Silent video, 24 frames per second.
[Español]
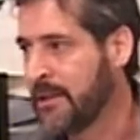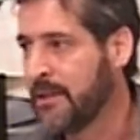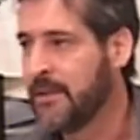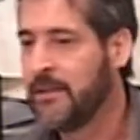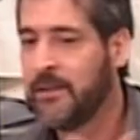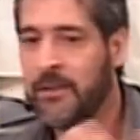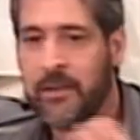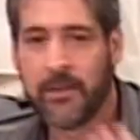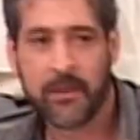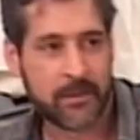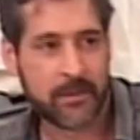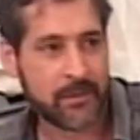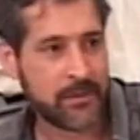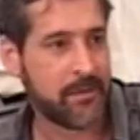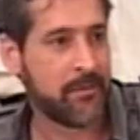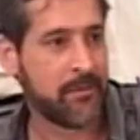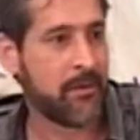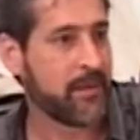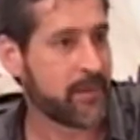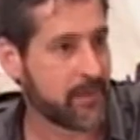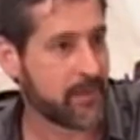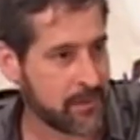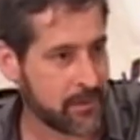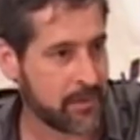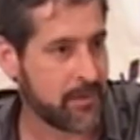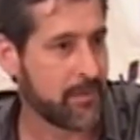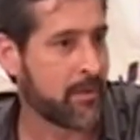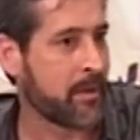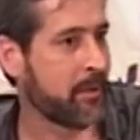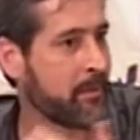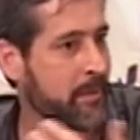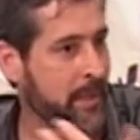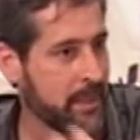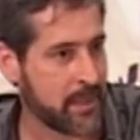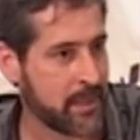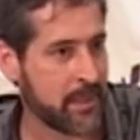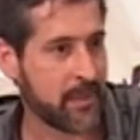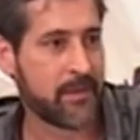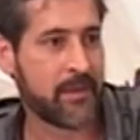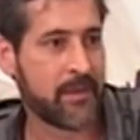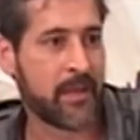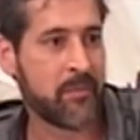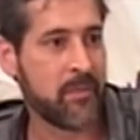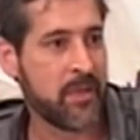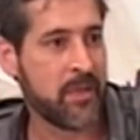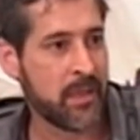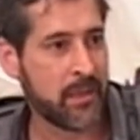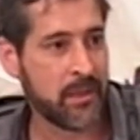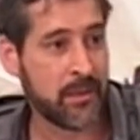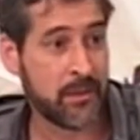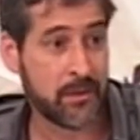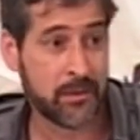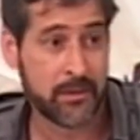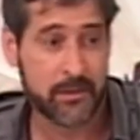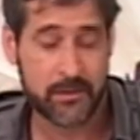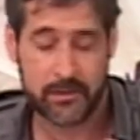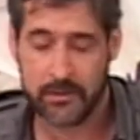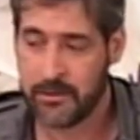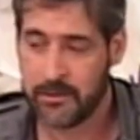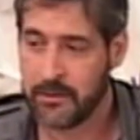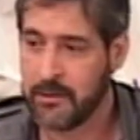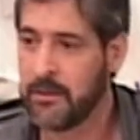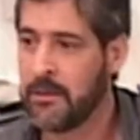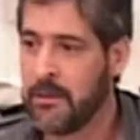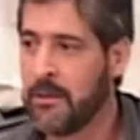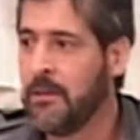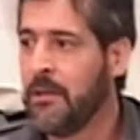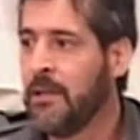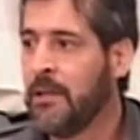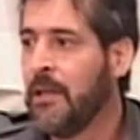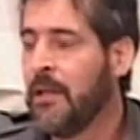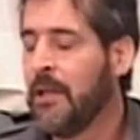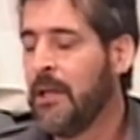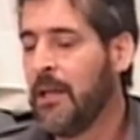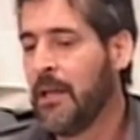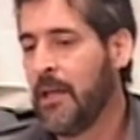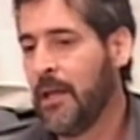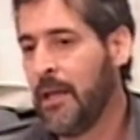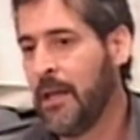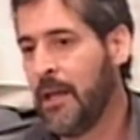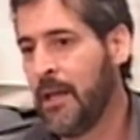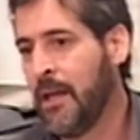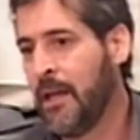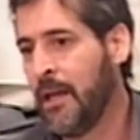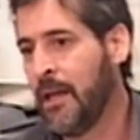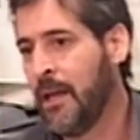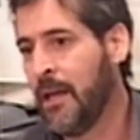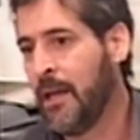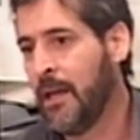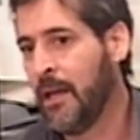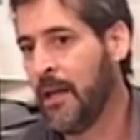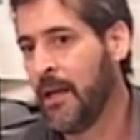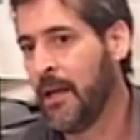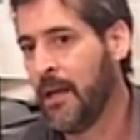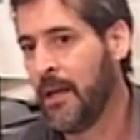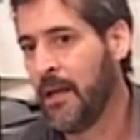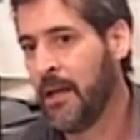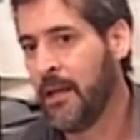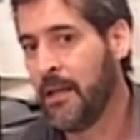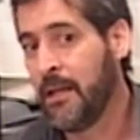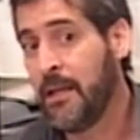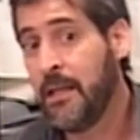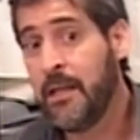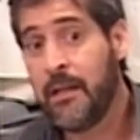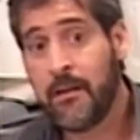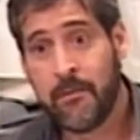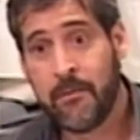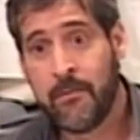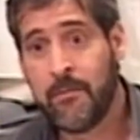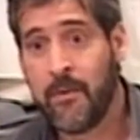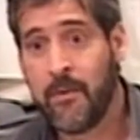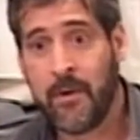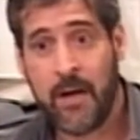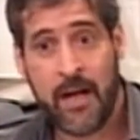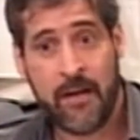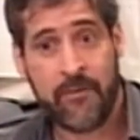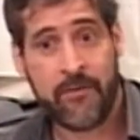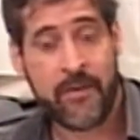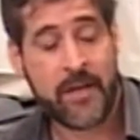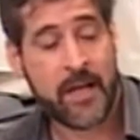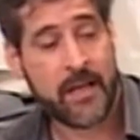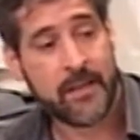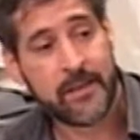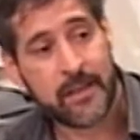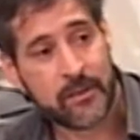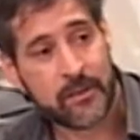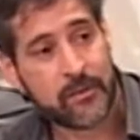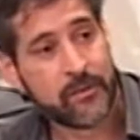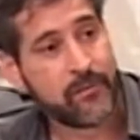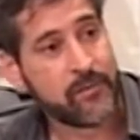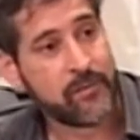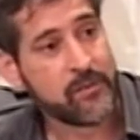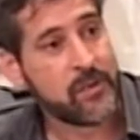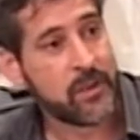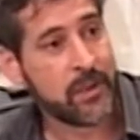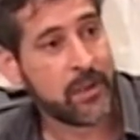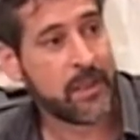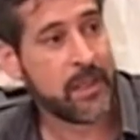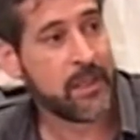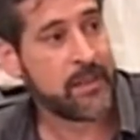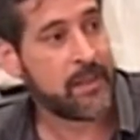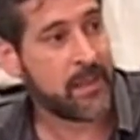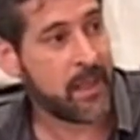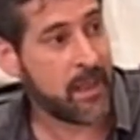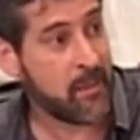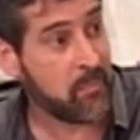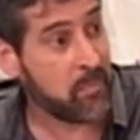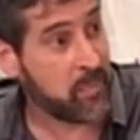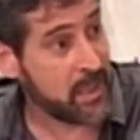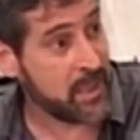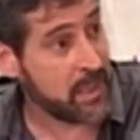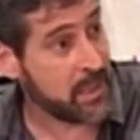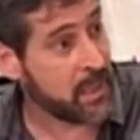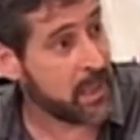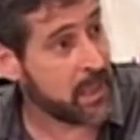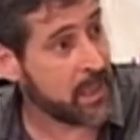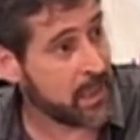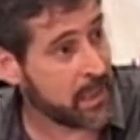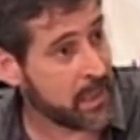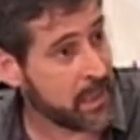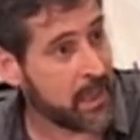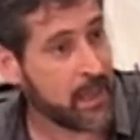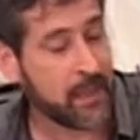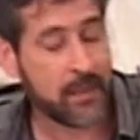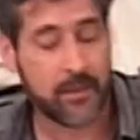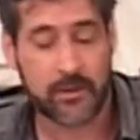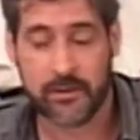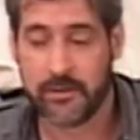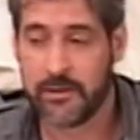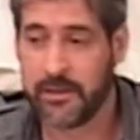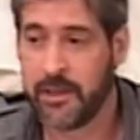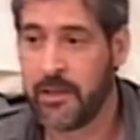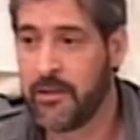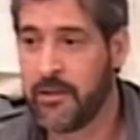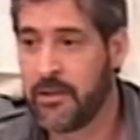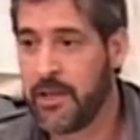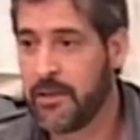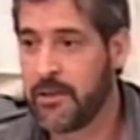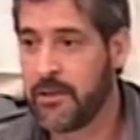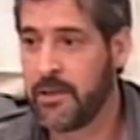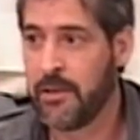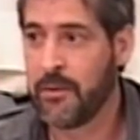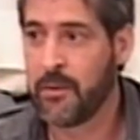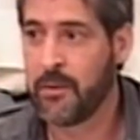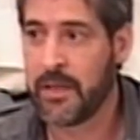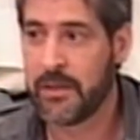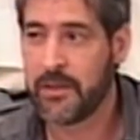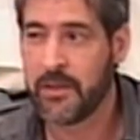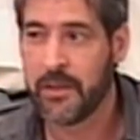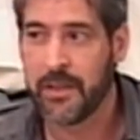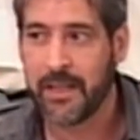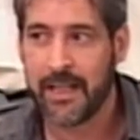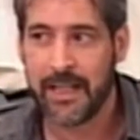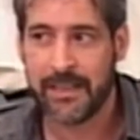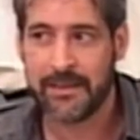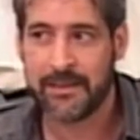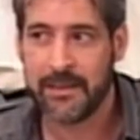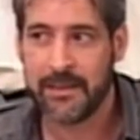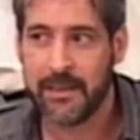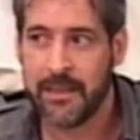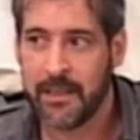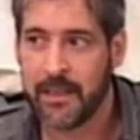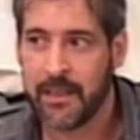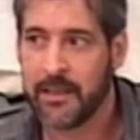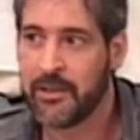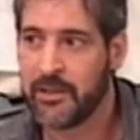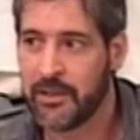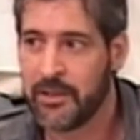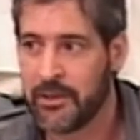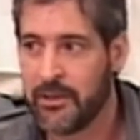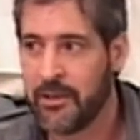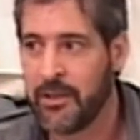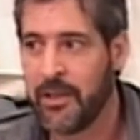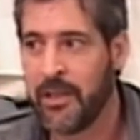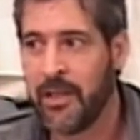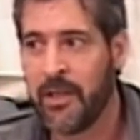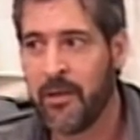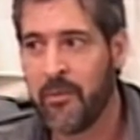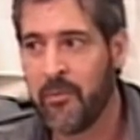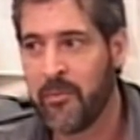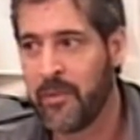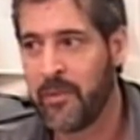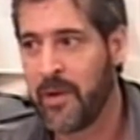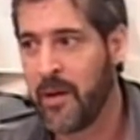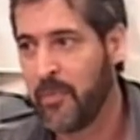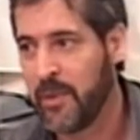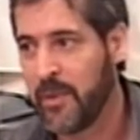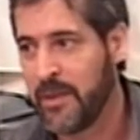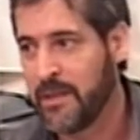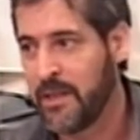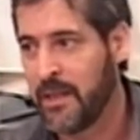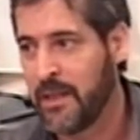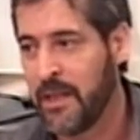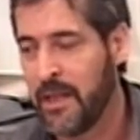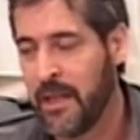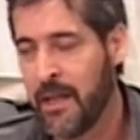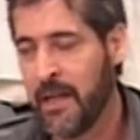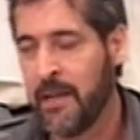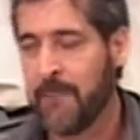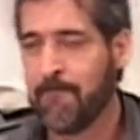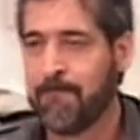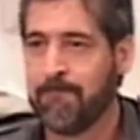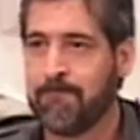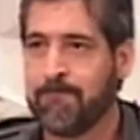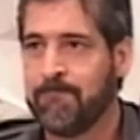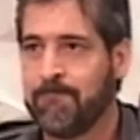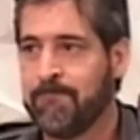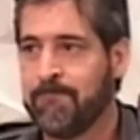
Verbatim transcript: la tensión civilización y barbarie de Sarmiento, eh, y al finalizar sus funciones, él pide al Consejo Nacional de Educación, casi en tono de una especie de